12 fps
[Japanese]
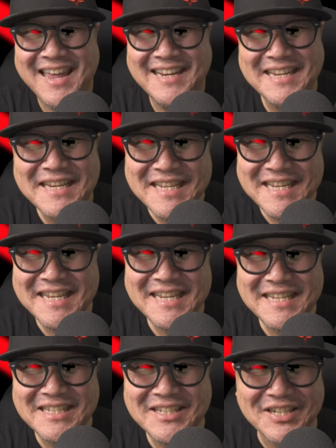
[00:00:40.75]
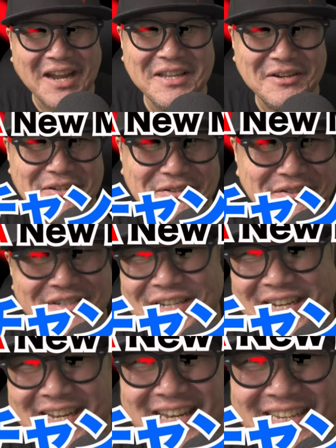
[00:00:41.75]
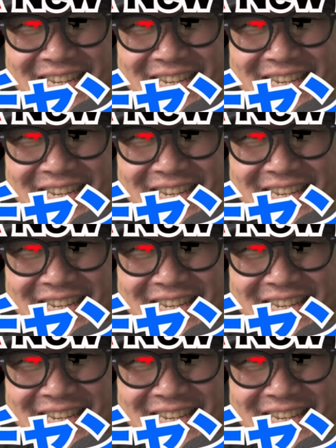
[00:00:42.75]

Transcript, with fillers: リリーチャンネル。リ